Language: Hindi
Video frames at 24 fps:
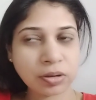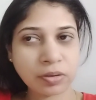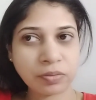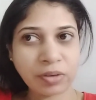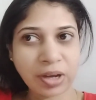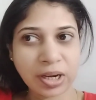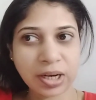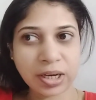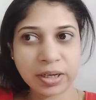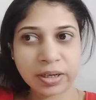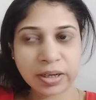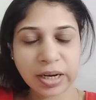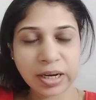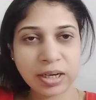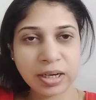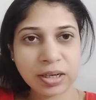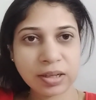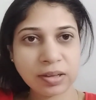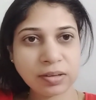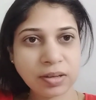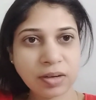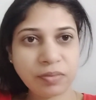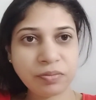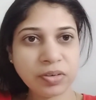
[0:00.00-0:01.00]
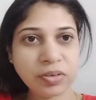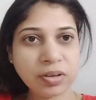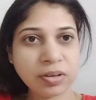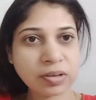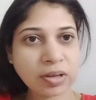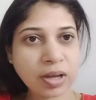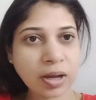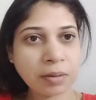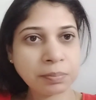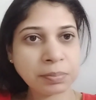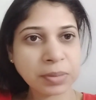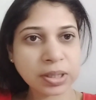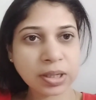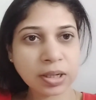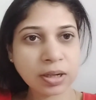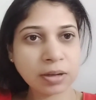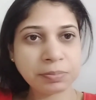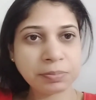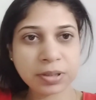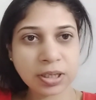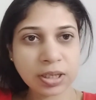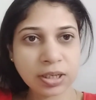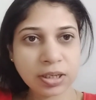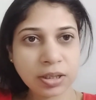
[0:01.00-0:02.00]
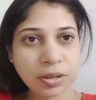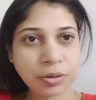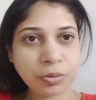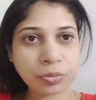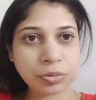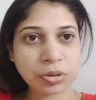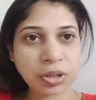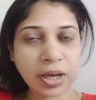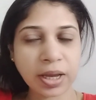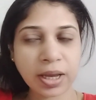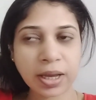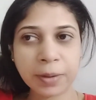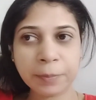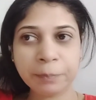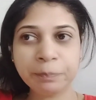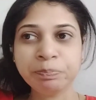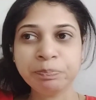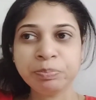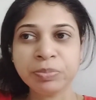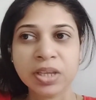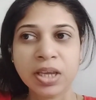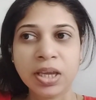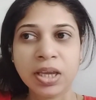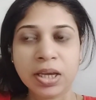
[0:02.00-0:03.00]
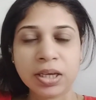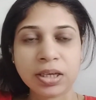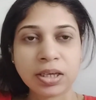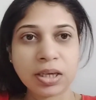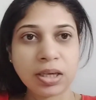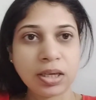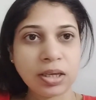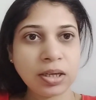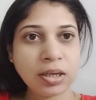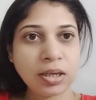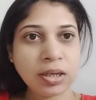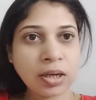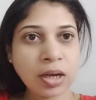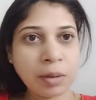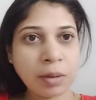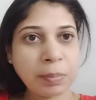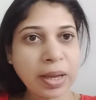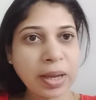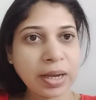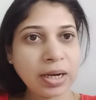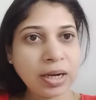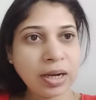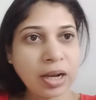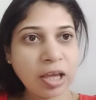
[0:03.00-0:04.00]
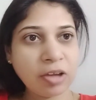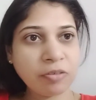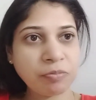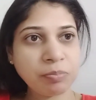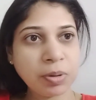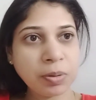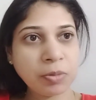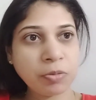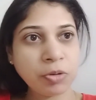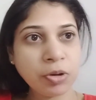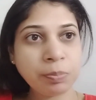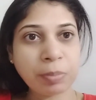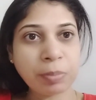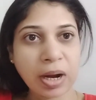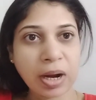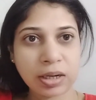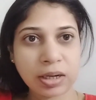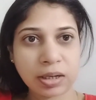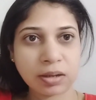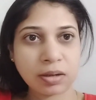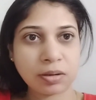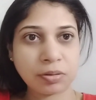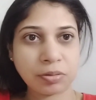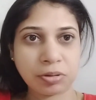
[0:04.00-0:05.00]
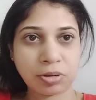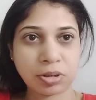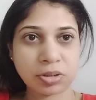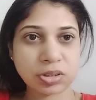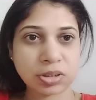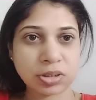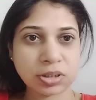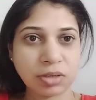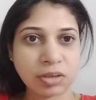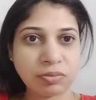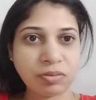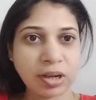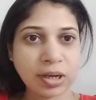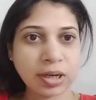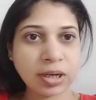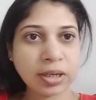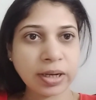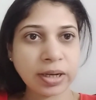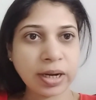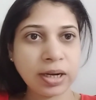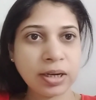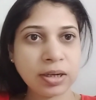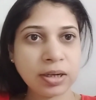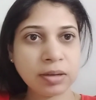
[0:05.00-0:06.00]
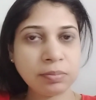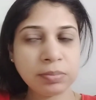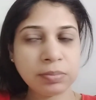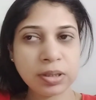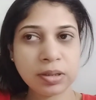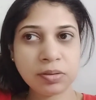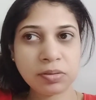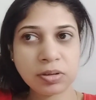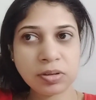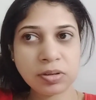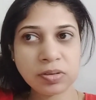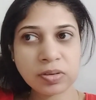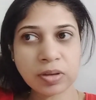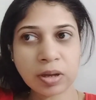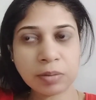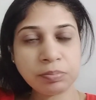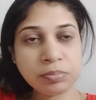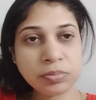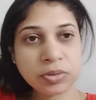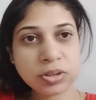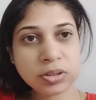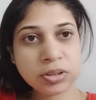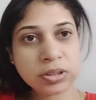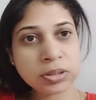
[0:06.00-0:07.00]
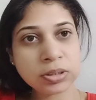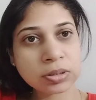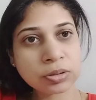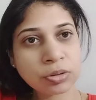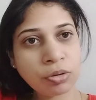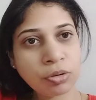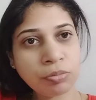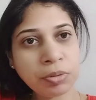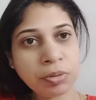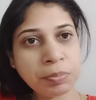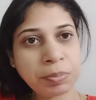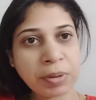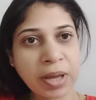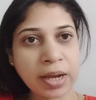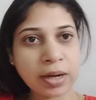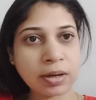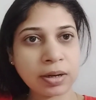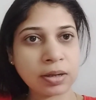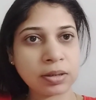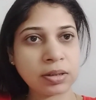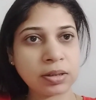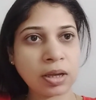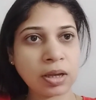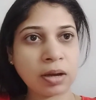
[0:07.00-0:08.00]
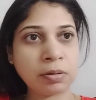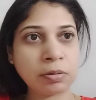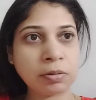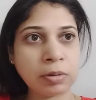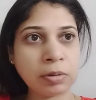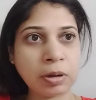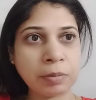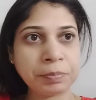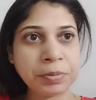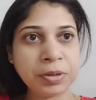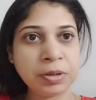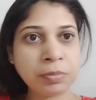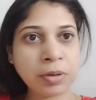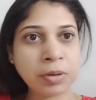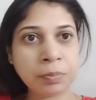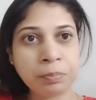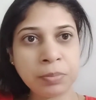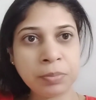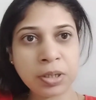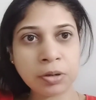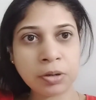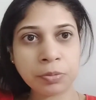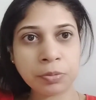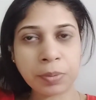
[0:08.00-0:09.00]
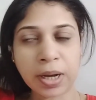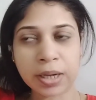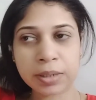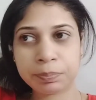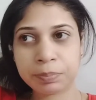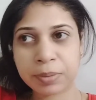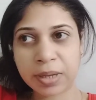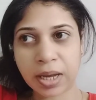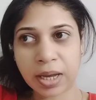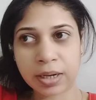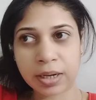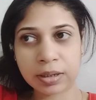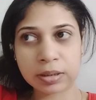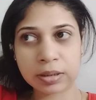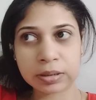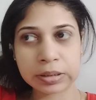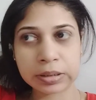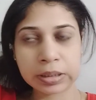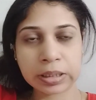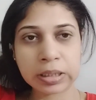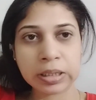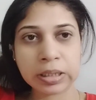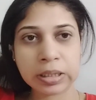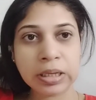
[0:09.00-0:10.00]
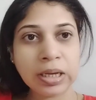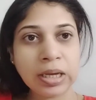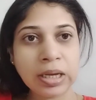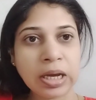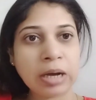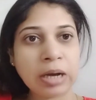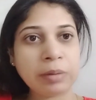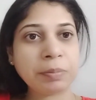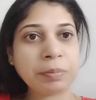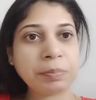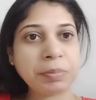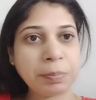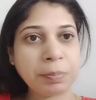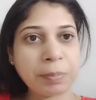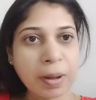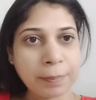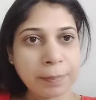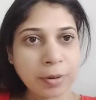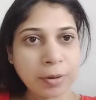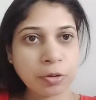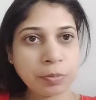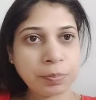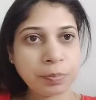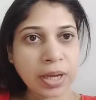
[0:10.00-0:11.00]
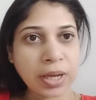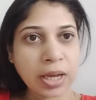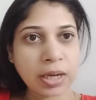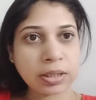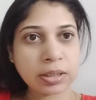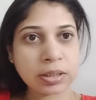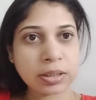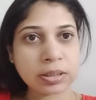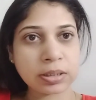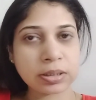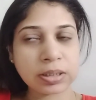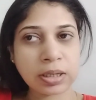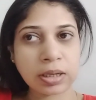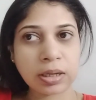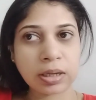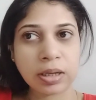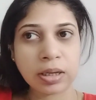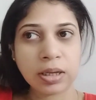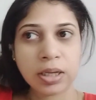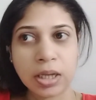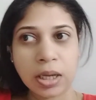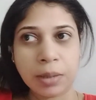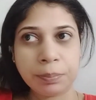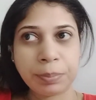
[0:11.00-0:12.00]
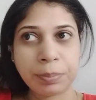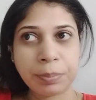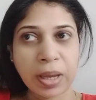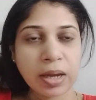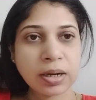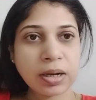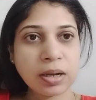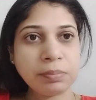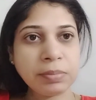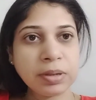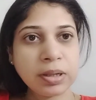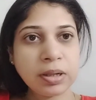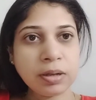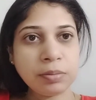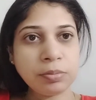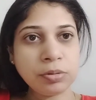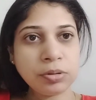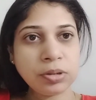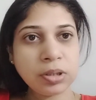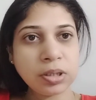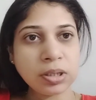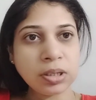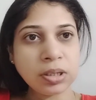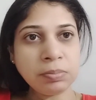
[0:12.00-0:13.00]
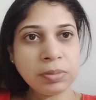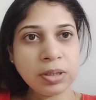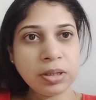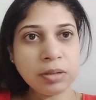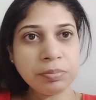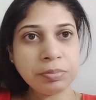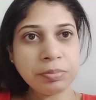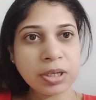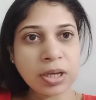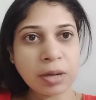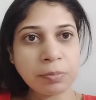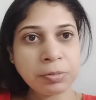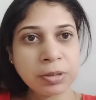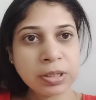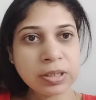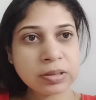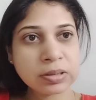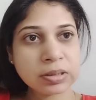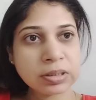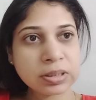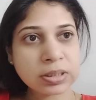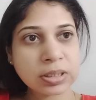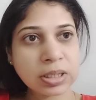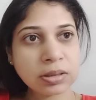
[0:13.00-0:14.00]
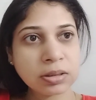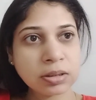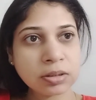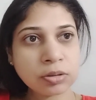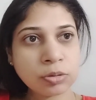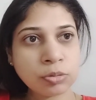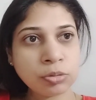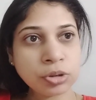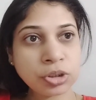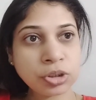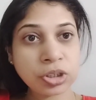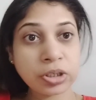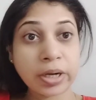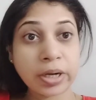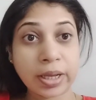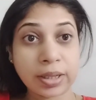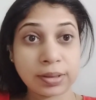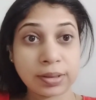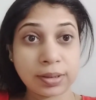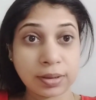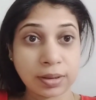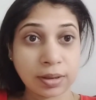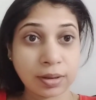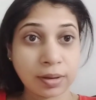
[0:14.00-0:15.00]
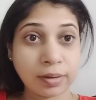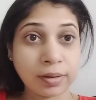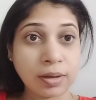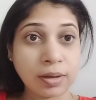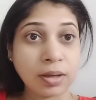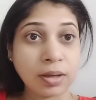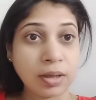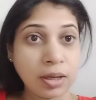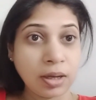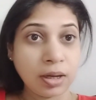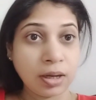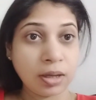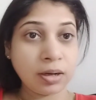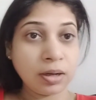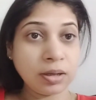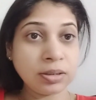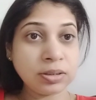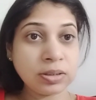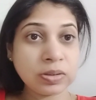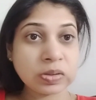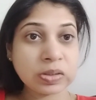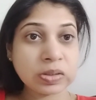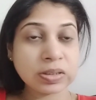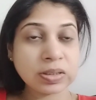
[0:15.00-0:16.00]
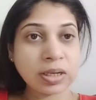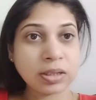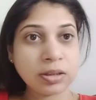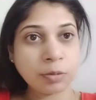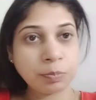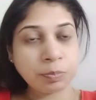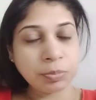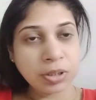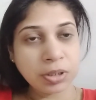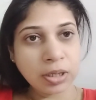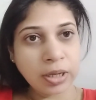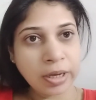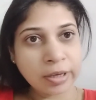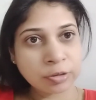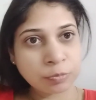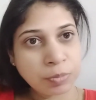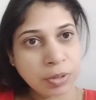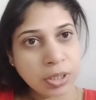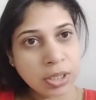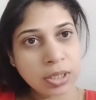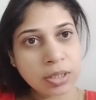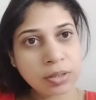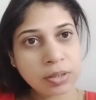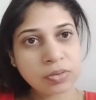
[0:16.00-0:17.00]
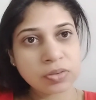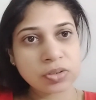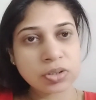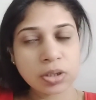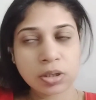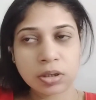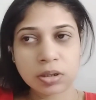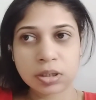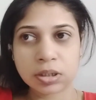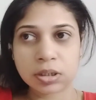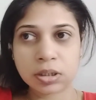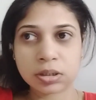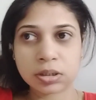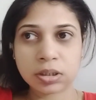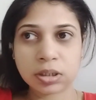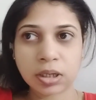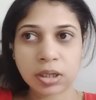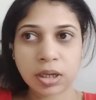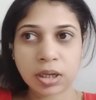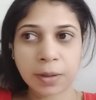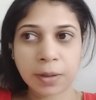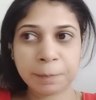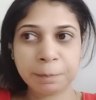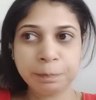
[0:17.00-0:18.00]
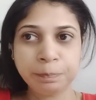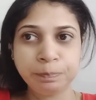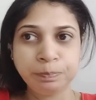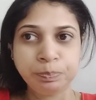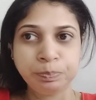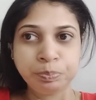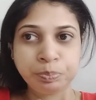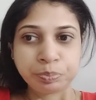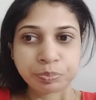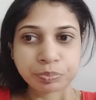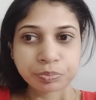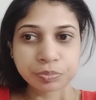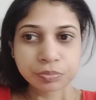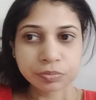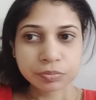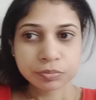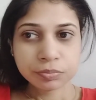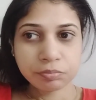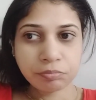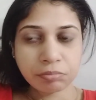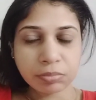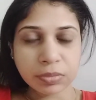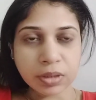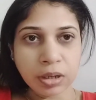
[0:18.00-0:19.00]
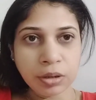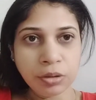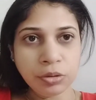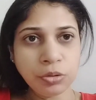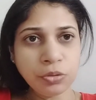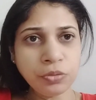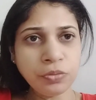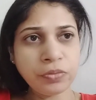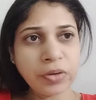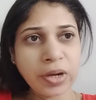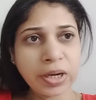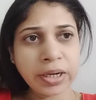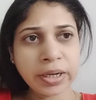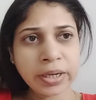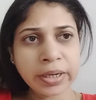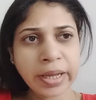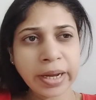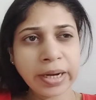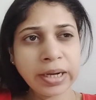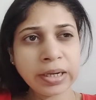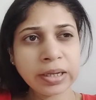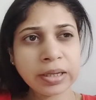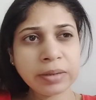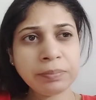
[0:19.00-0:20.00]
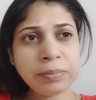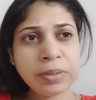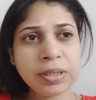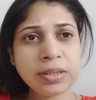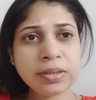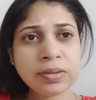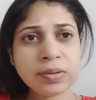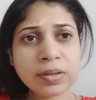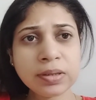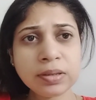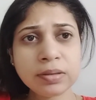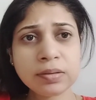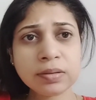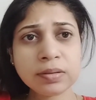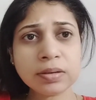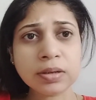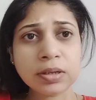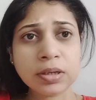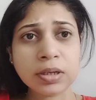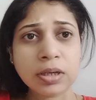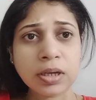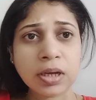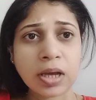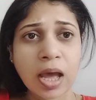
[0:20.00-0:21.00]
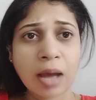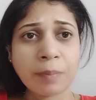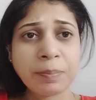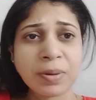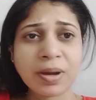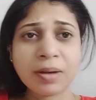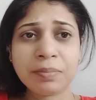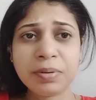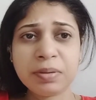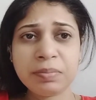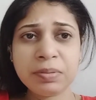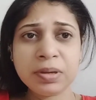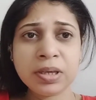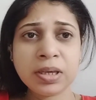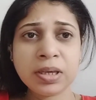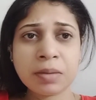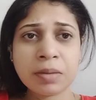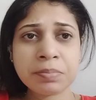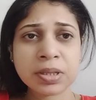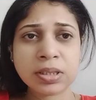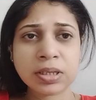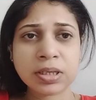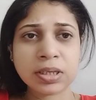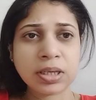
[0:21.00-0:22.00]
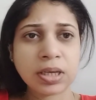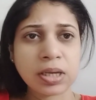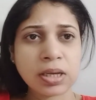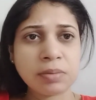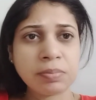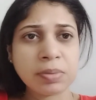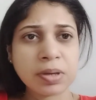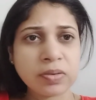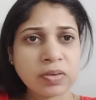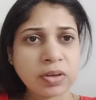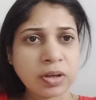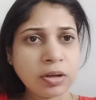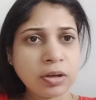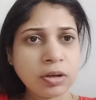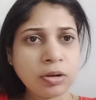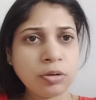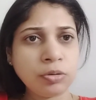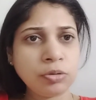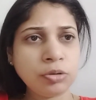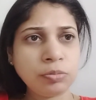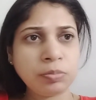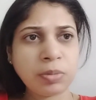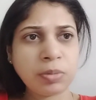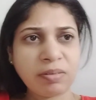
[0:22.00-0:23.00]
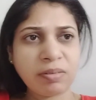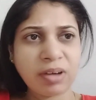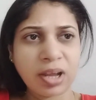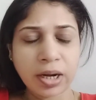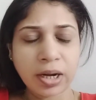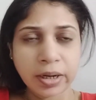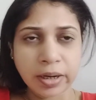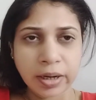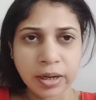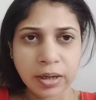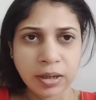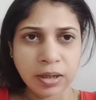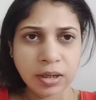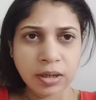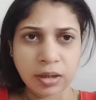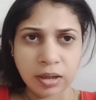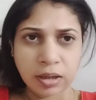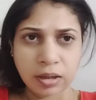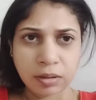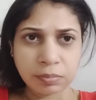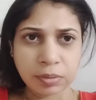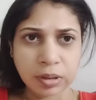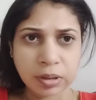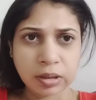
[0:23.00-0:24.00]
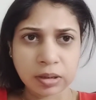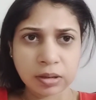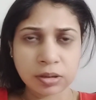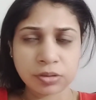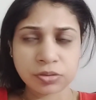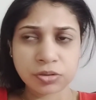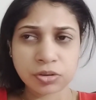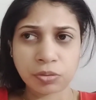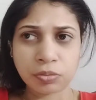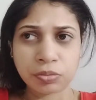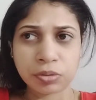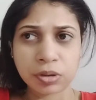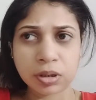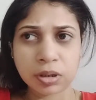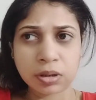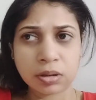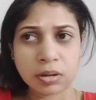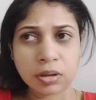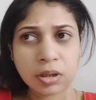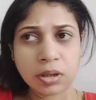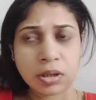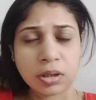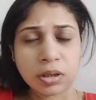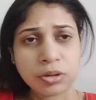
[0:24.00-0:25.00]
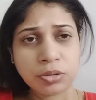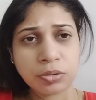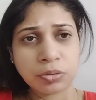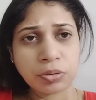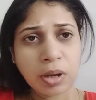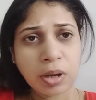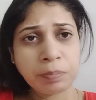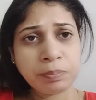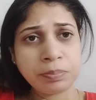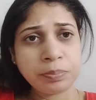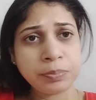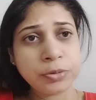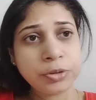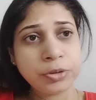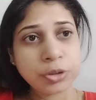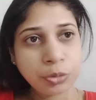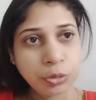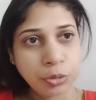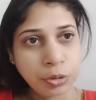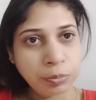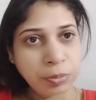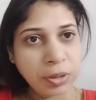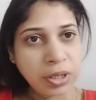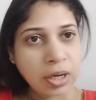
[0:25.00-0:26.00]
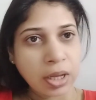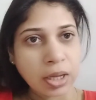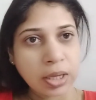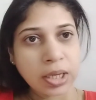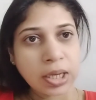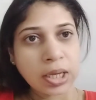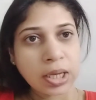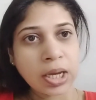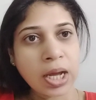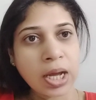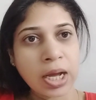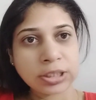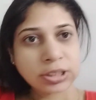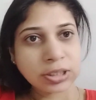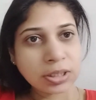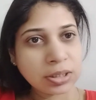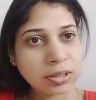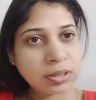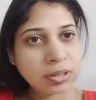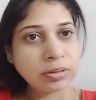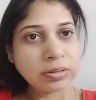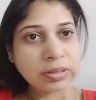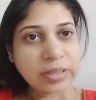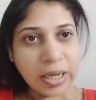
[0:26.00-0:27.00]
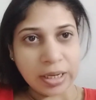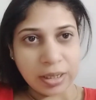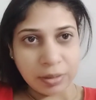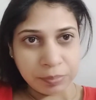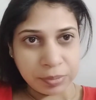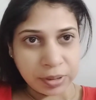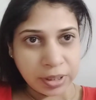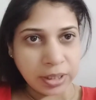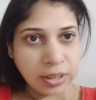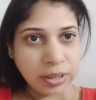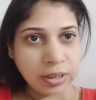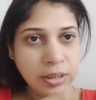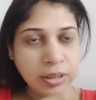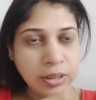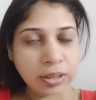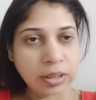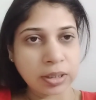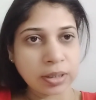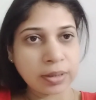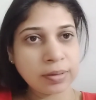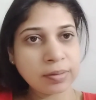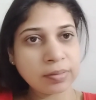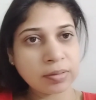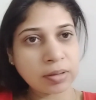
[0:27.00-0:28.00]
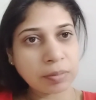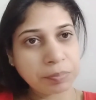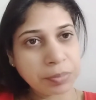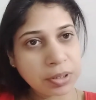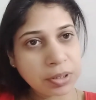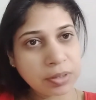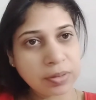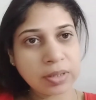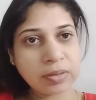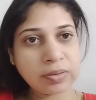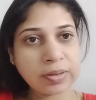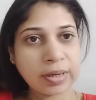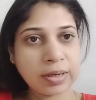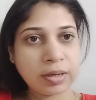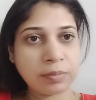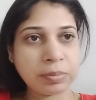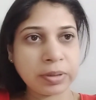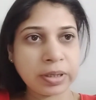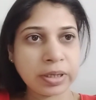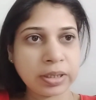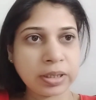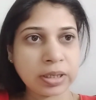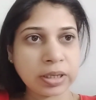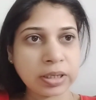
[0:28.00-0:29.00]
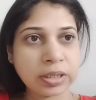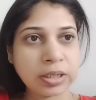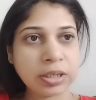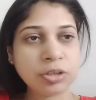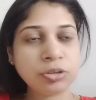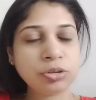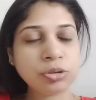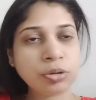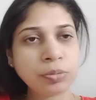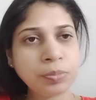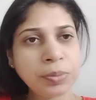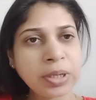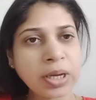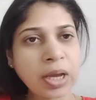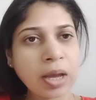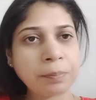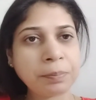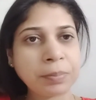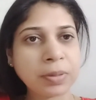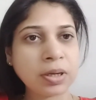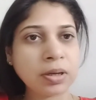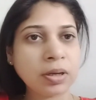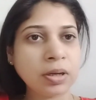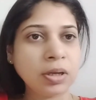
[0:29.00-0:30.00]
वैलेंटाइन डे सिर्फ इसका मतलब ये नहीं होता है कि हमारी लाइफ में कोई पार्टनर होना चाहिए वैलेंटाइन डे मीन्स इज़ हम जिसको भी प्यार करते हैं हम अपनी मम्मी को प्यार करते हैं हम अपने पापा को प्यार करते हैं प्यार का मतलब होता है कि मतलब कि आप किसके साथ खुश रहते हैं है ना जिसके साथ अपने एक्सपीरियंस शेयर करते हैं तो वैलेंटाइन डे मीन्स इज़ आप कभी भी ये मत कहिए कि मैं सिंगल हूँ तो मैं वैलेंटाइन डे नहीं बनाना चाहूँगा तो आप ज़रूर बनाइए आज का दिन सेलिब्रेट करिए सबके साथ सेलिब्रेट करिए जो भी आपके